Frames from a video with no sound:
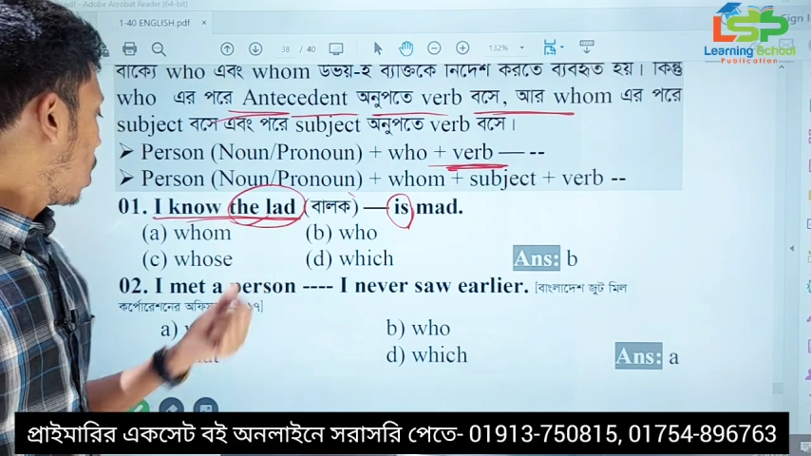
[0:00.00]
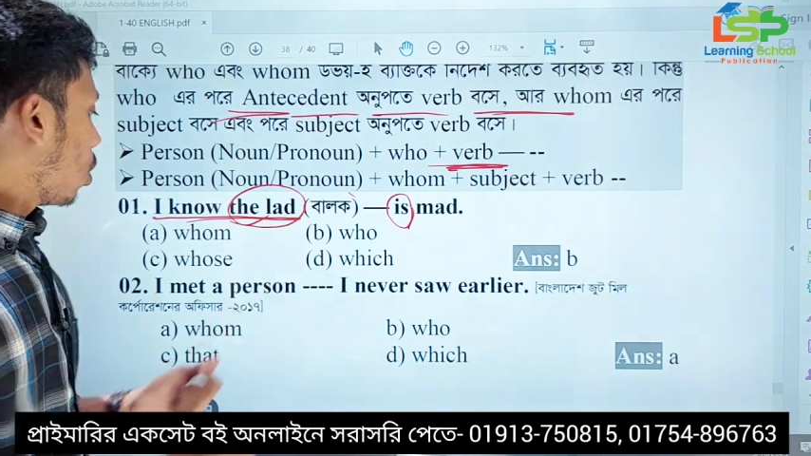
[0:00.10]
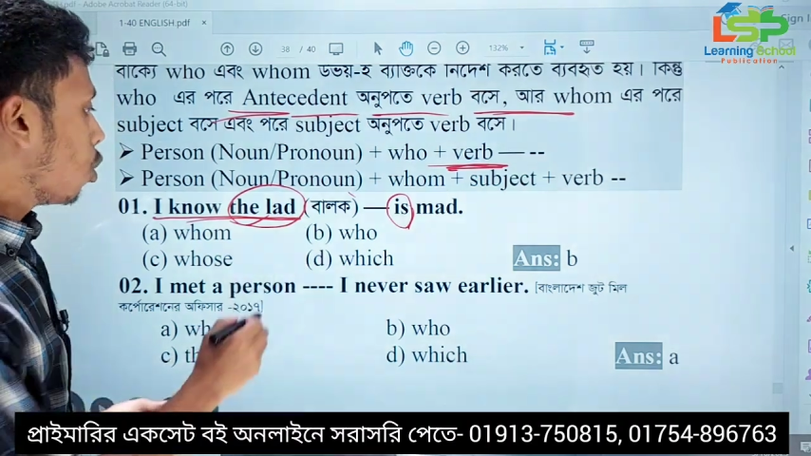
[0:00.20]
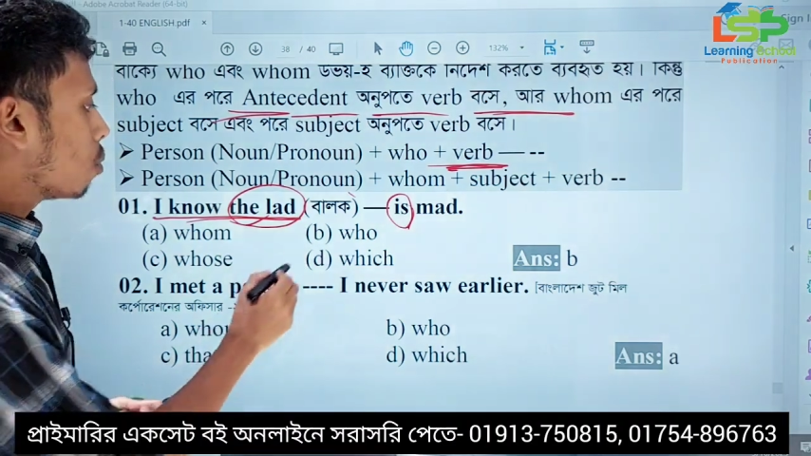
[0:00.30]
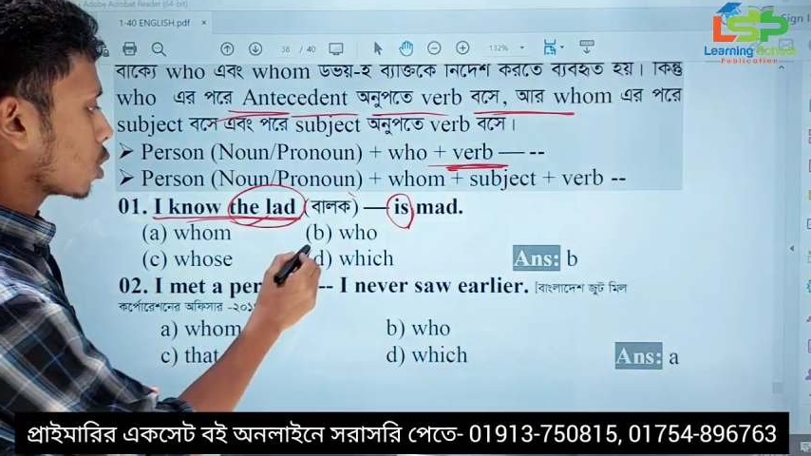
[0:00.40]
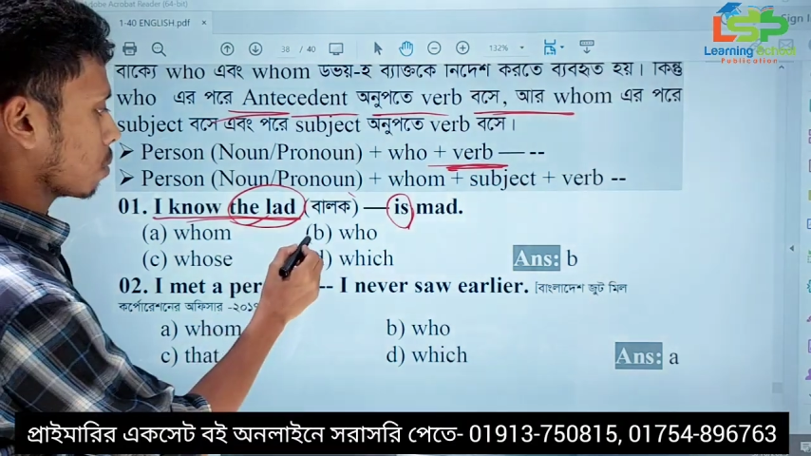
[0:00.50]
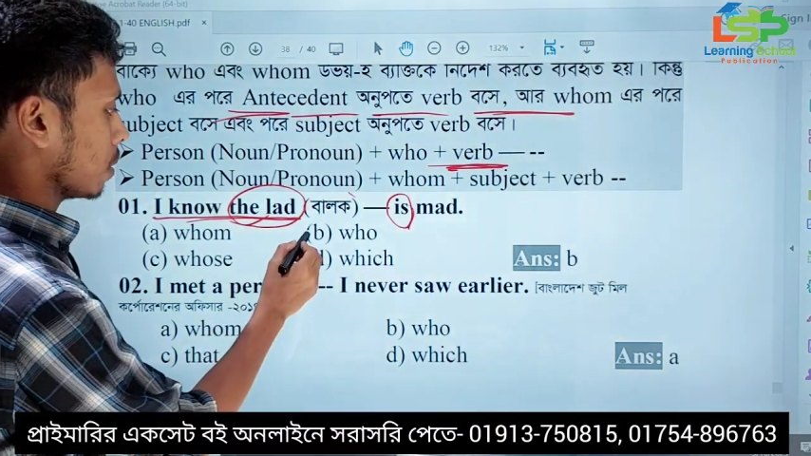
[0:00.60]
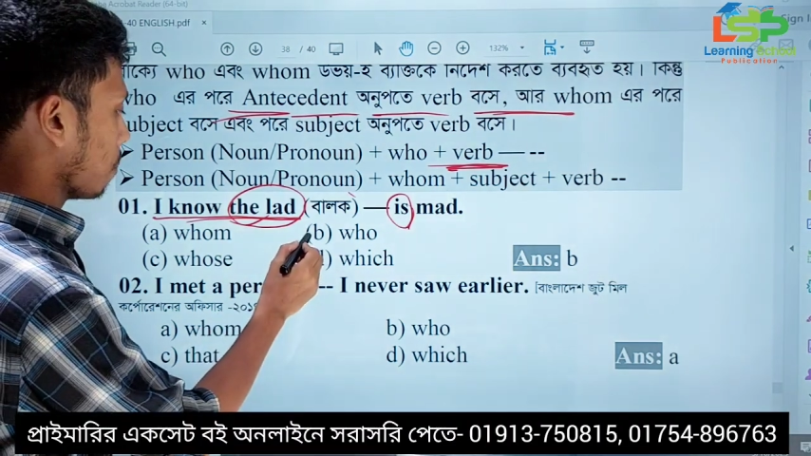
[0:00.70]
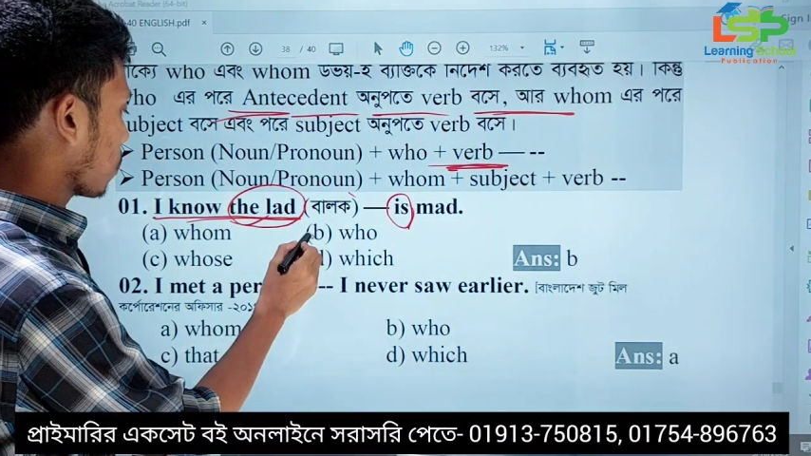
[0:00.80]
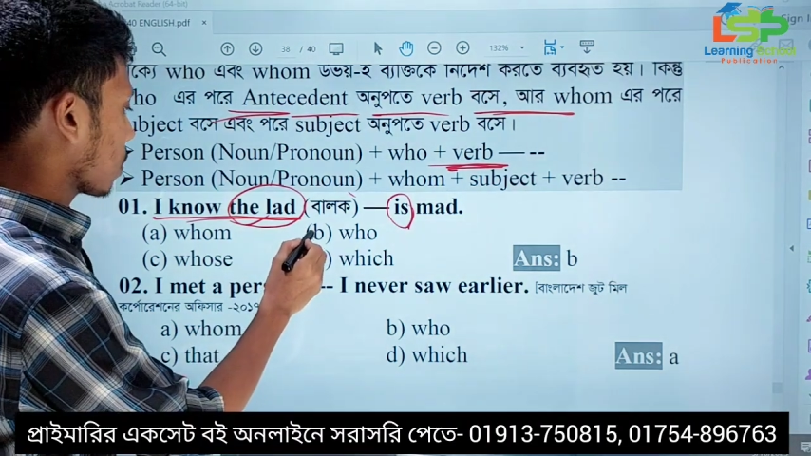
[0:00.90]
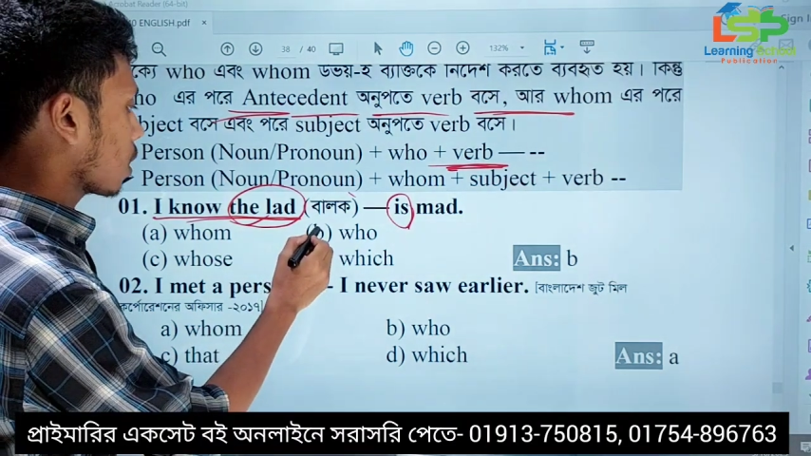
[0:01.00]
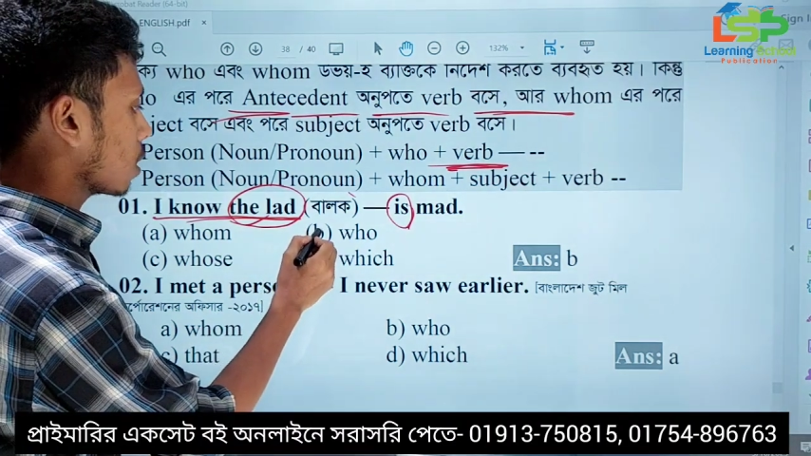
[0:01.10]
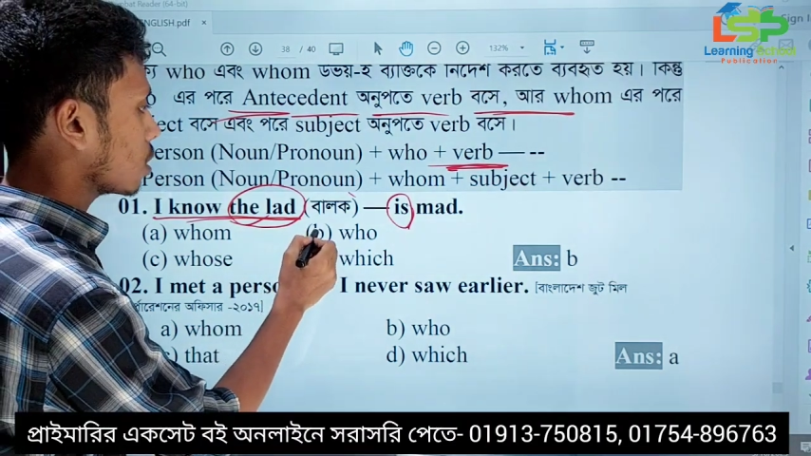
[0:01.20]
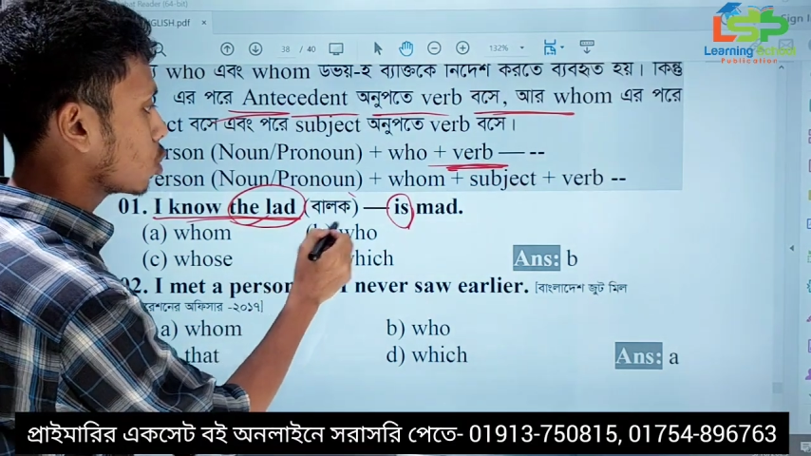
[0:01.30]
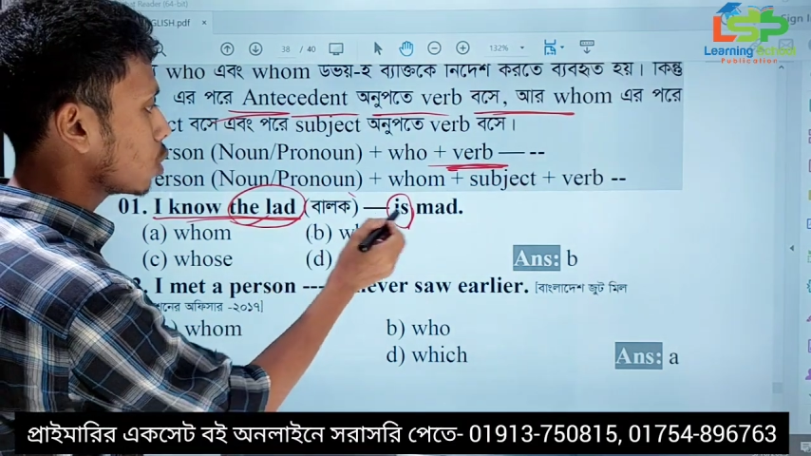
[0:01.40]
হু বসবে
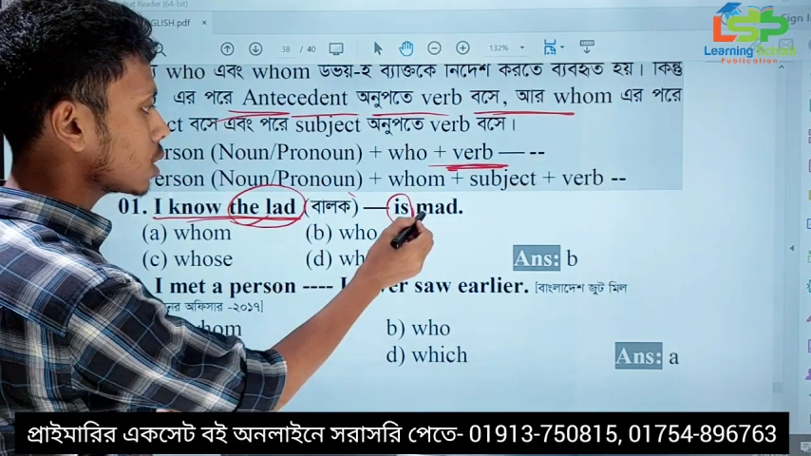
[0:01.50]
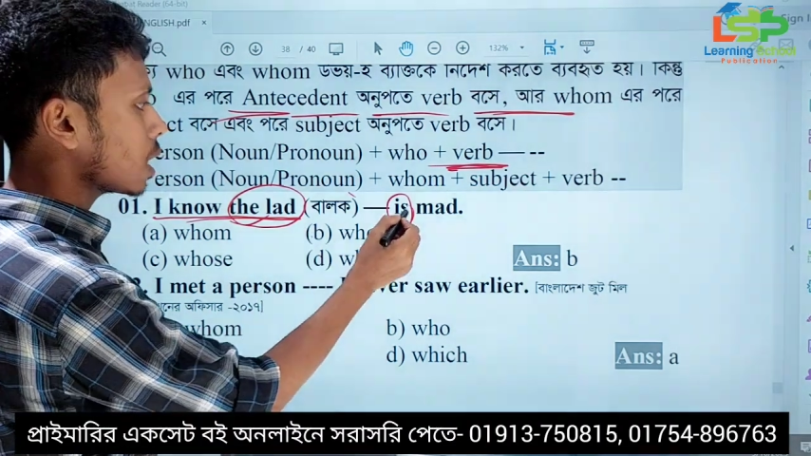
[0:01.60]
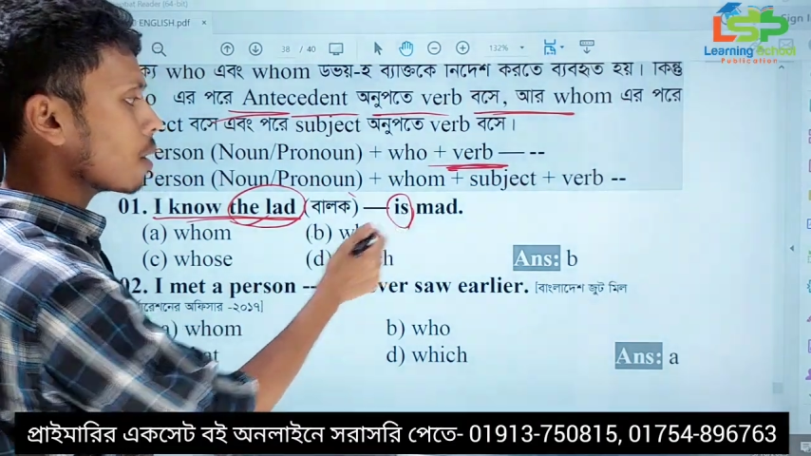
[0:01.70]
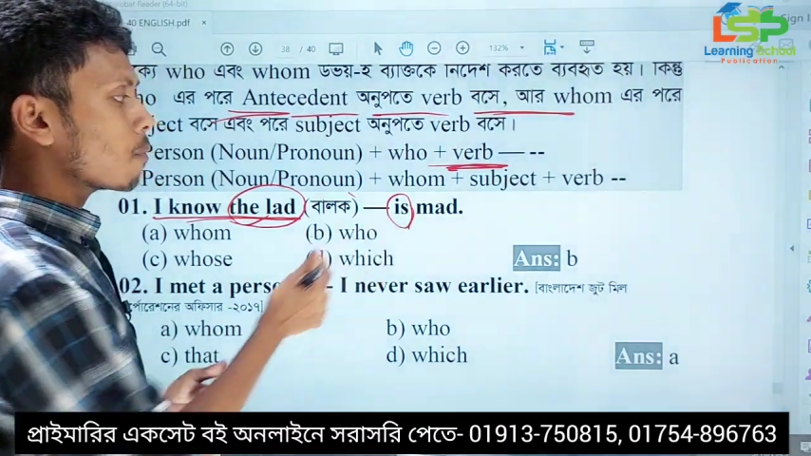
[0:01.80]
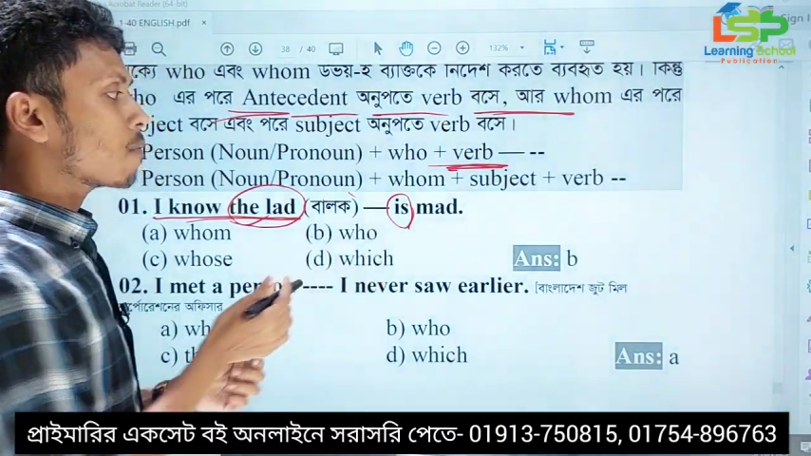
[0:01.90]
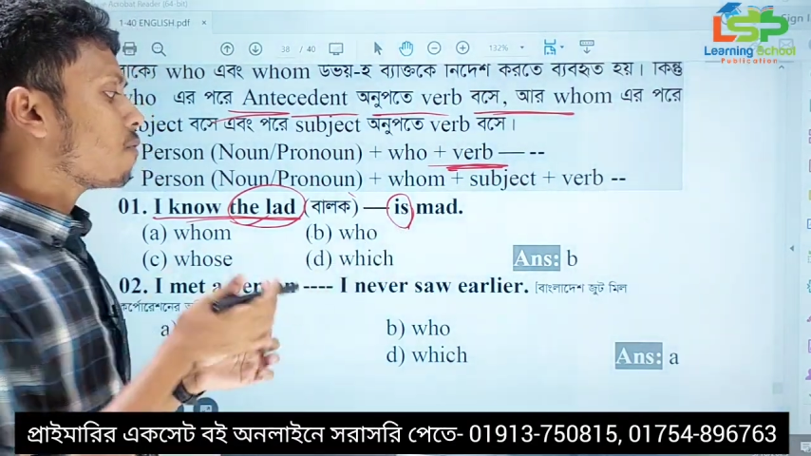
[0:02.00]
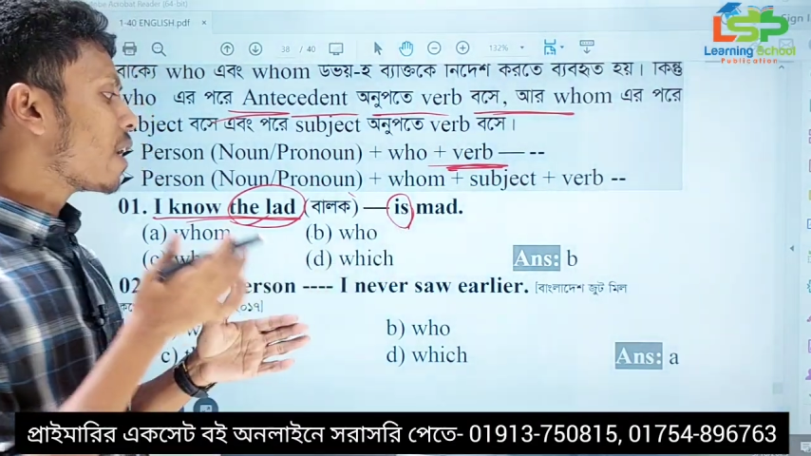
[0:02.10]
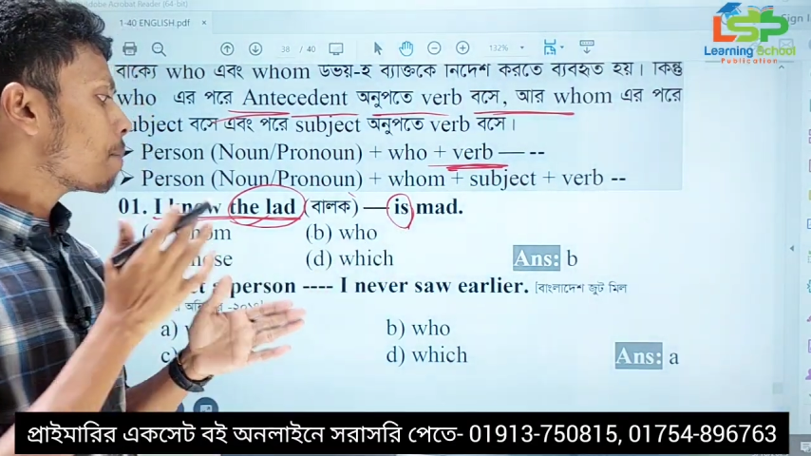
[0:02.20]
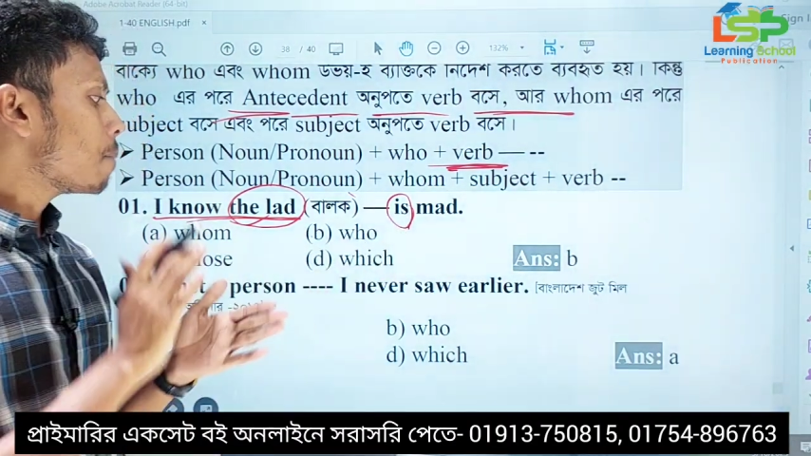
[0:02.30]
শূন্যস্থানের পর বার্ভ